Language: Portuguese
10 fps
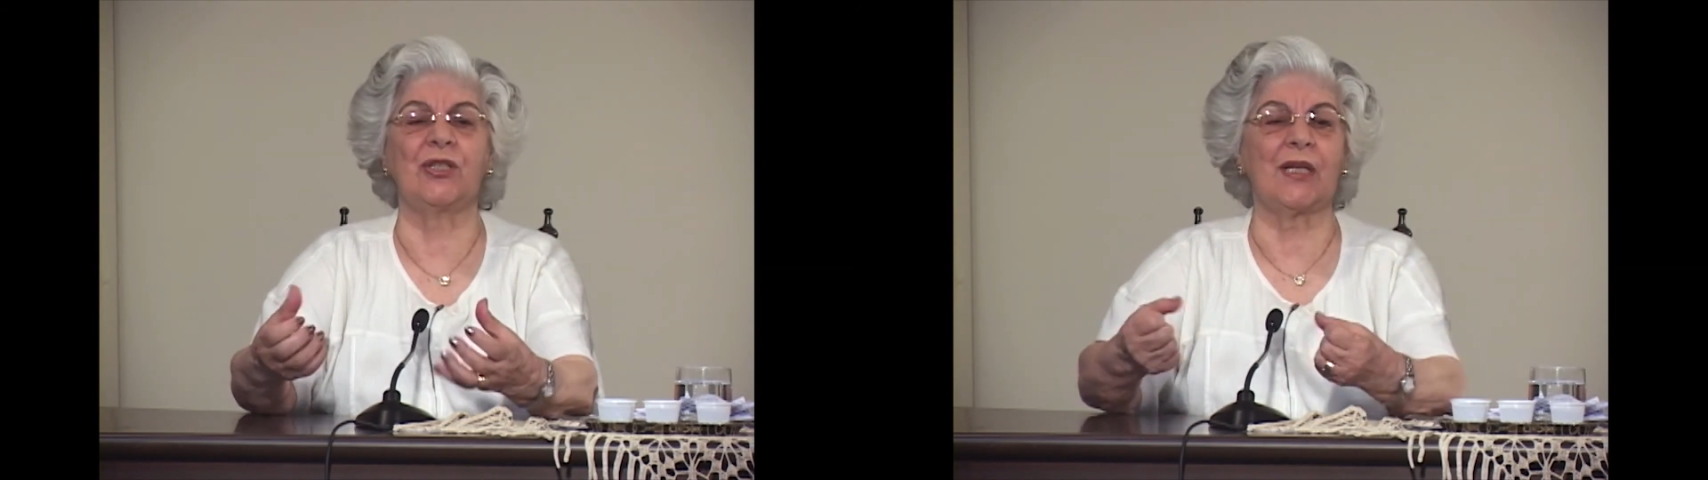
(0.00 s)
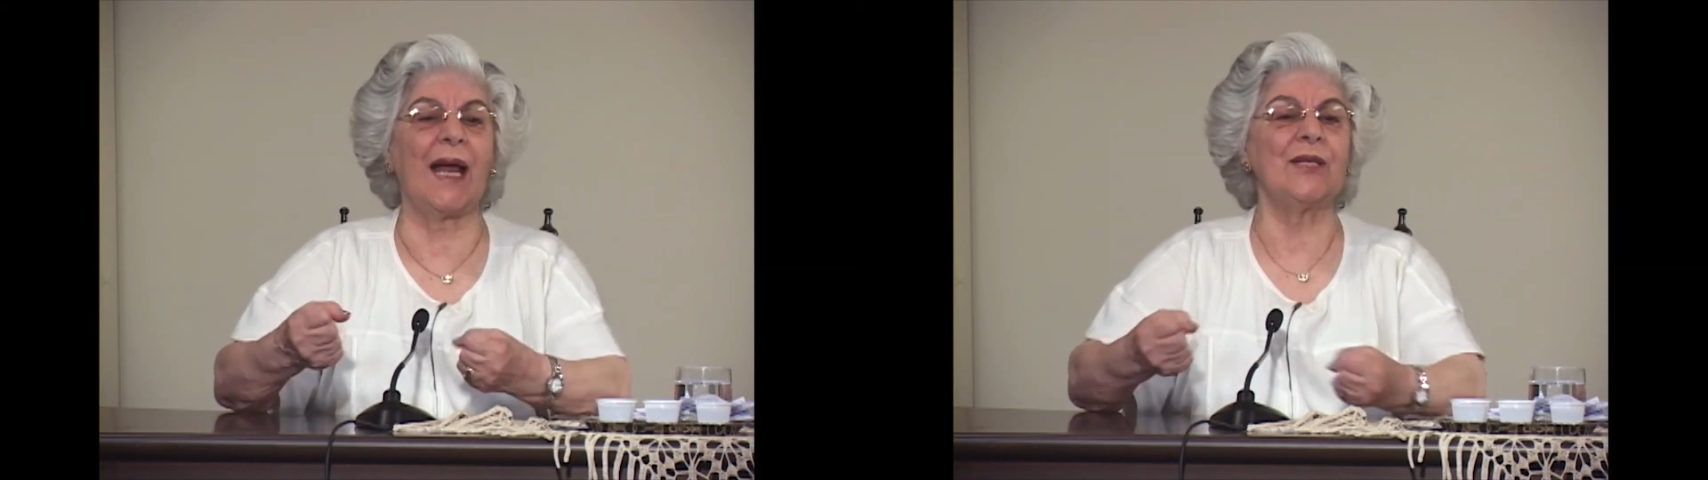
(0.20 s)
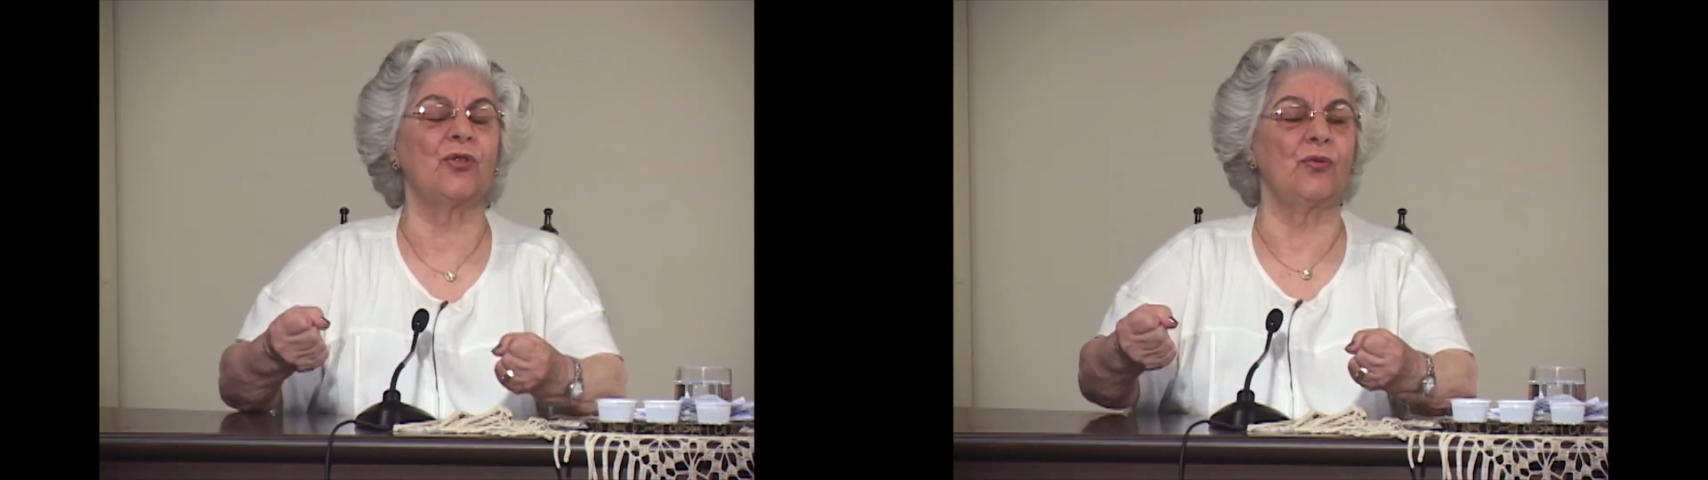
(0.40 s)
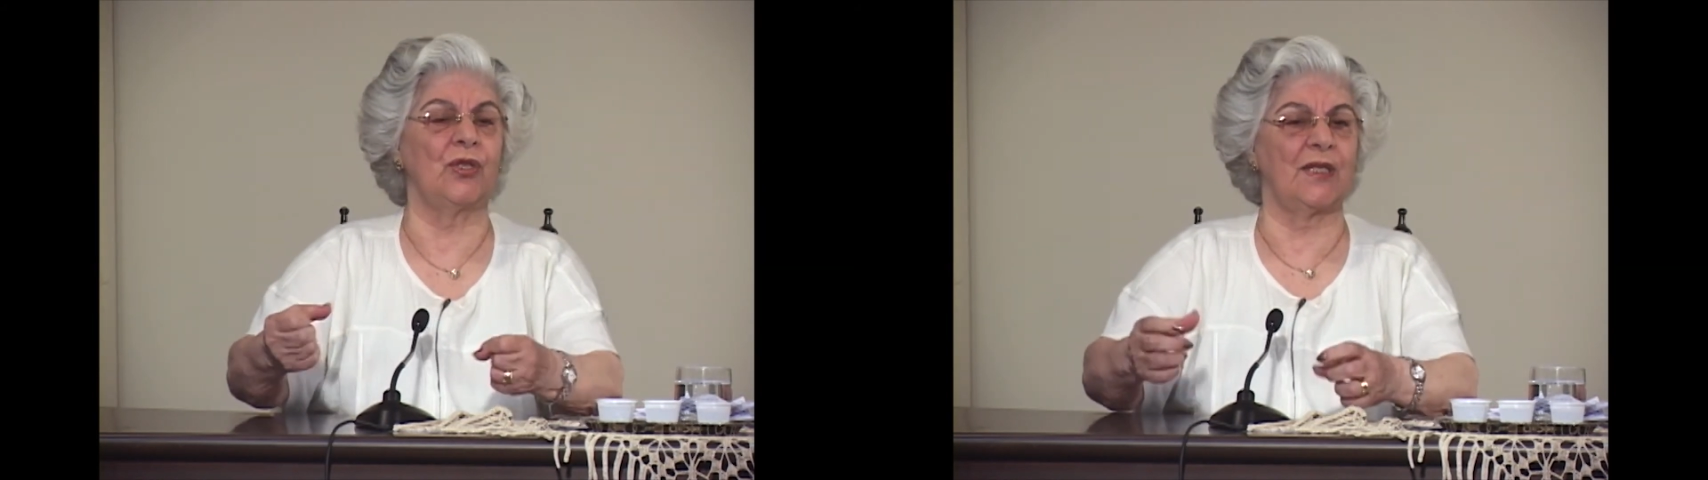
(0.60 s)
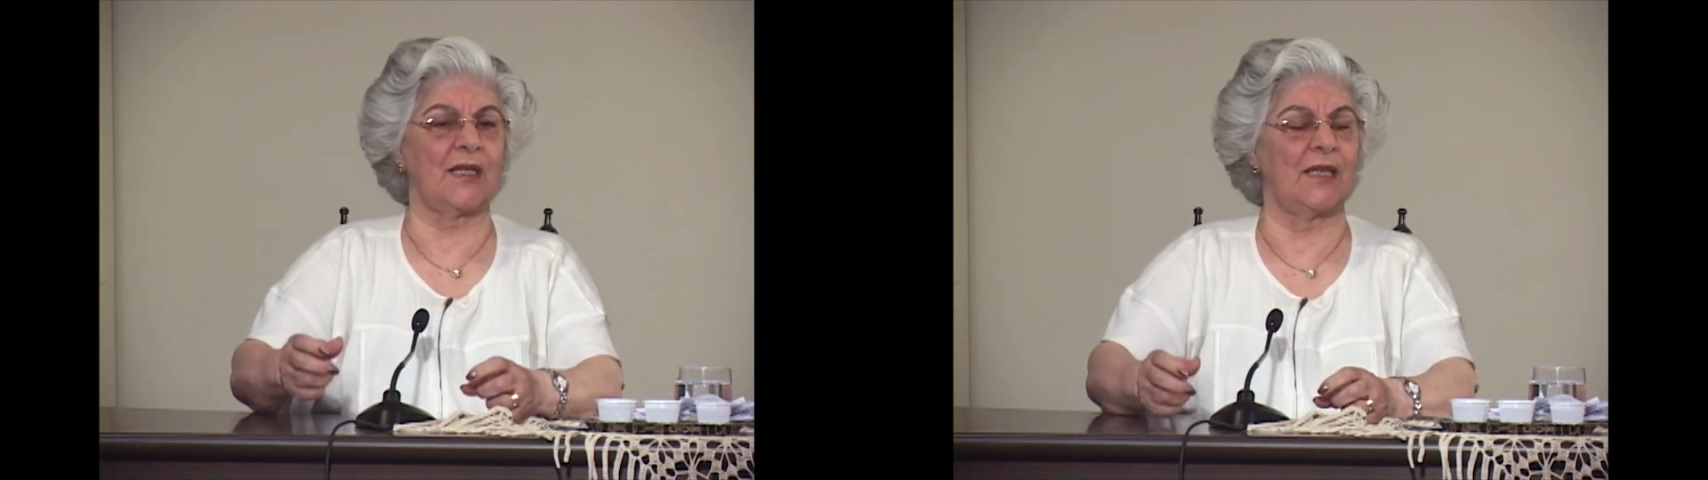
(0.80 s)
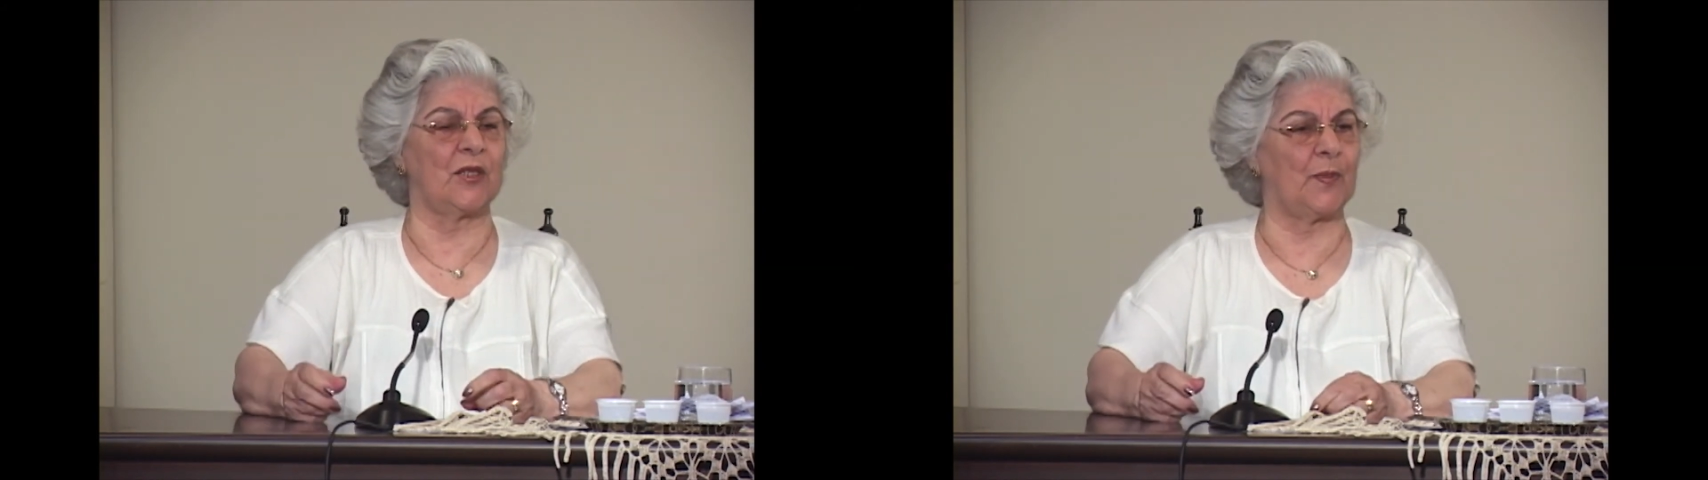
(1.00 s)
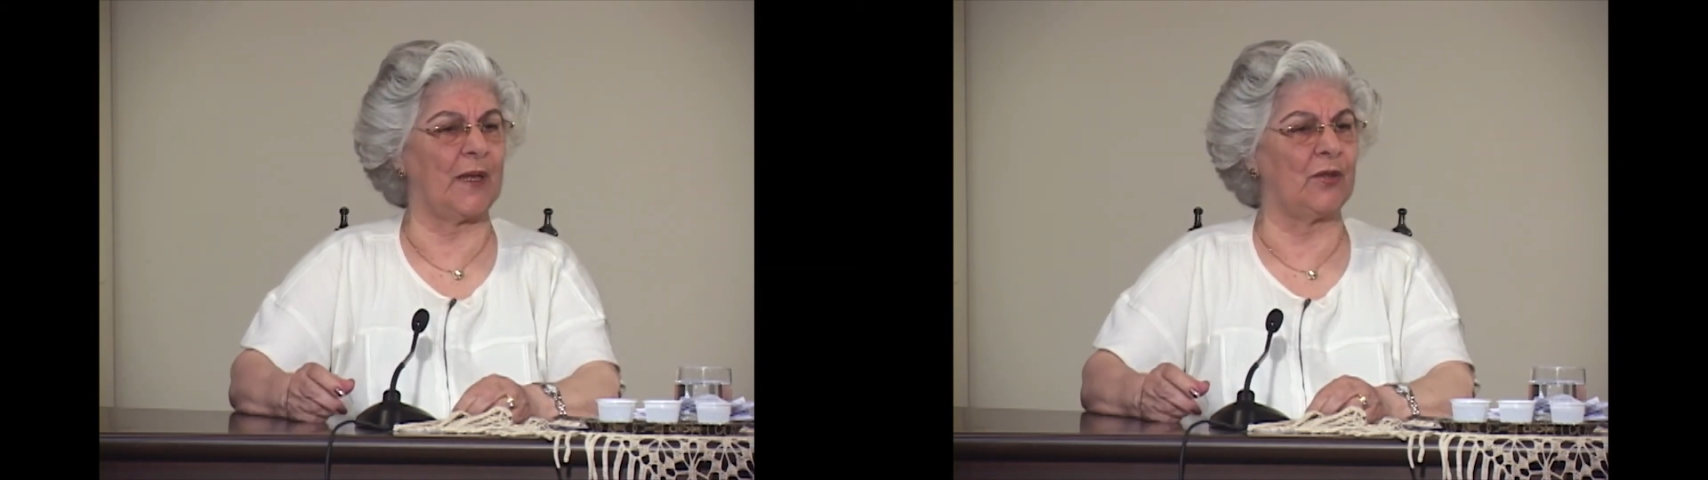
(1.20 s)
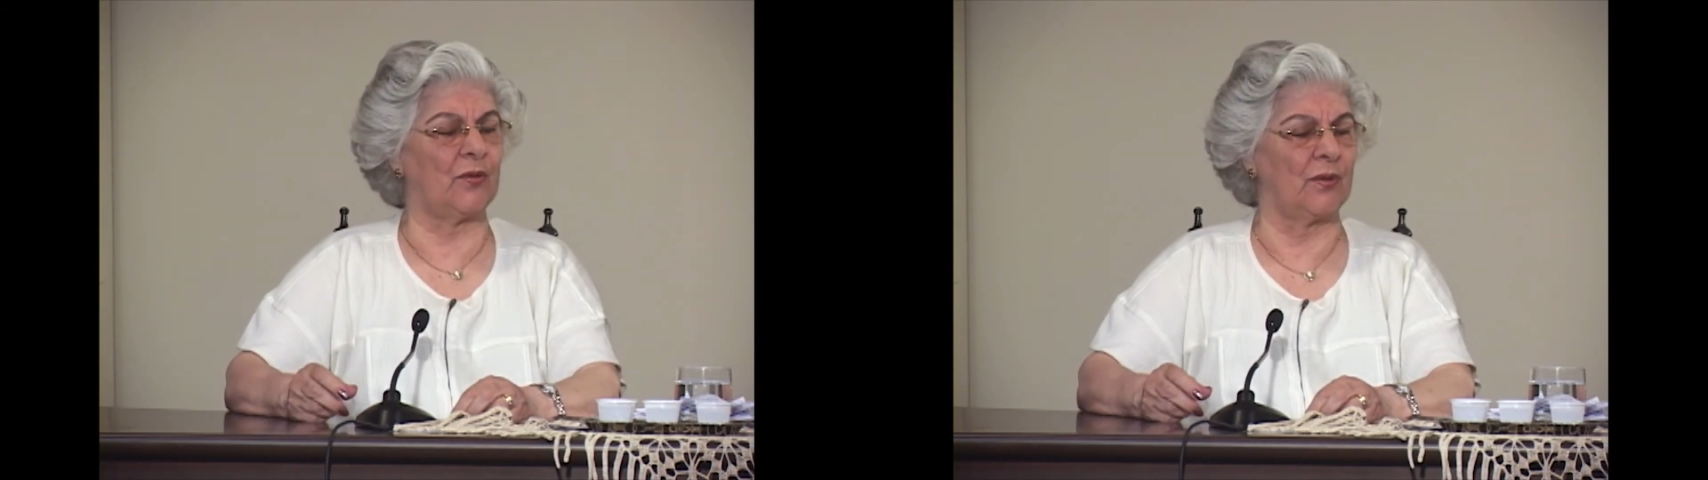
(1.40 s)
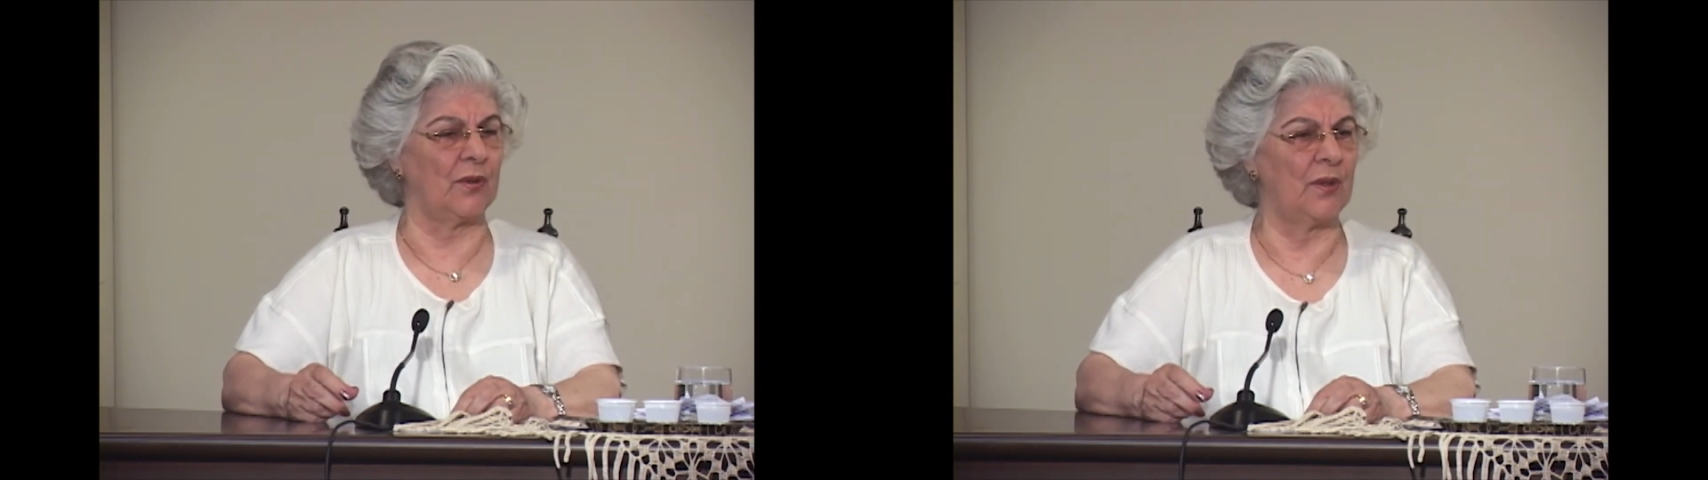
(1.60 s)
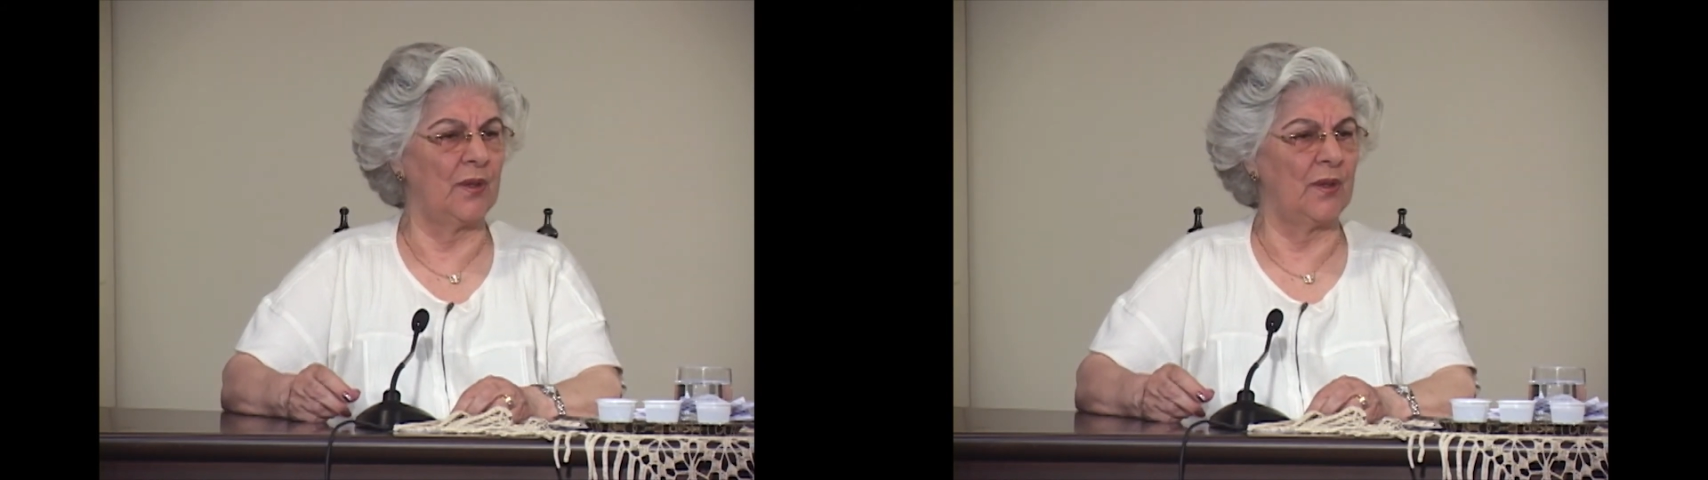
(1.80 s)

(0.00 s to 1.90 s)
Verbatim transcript: traz um desrespeito.